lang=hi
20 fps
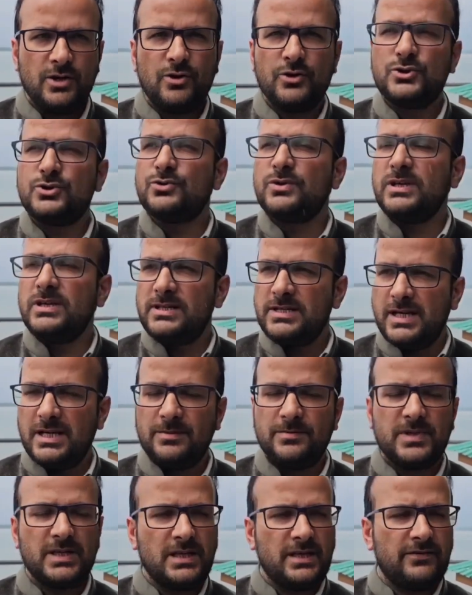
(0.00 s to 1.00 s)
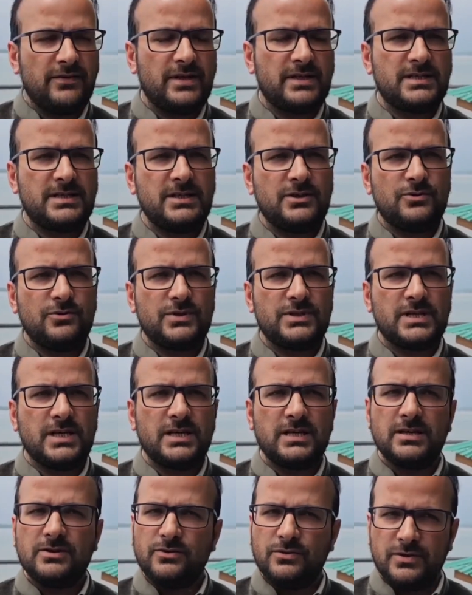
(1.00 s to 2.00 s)
जो ही जहलम की लेवल रिसीव हो
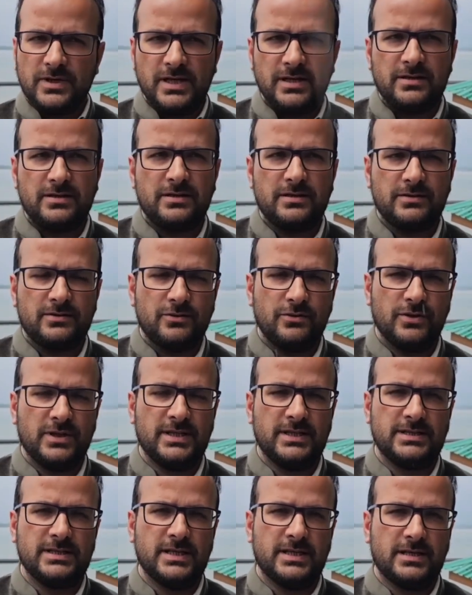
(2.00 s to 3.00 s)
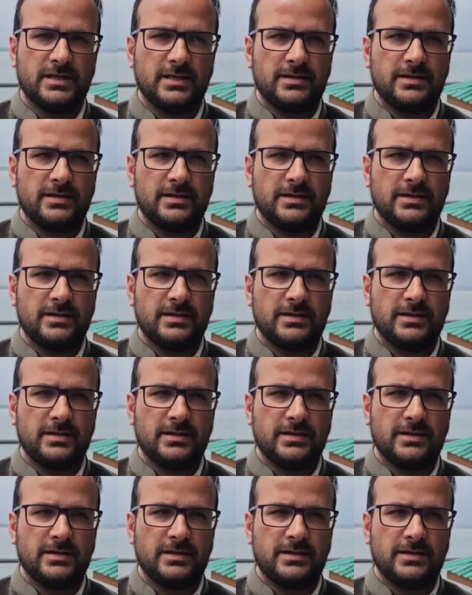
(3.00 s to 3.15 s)
जाएगी तो गेट खोल दी जाएंगे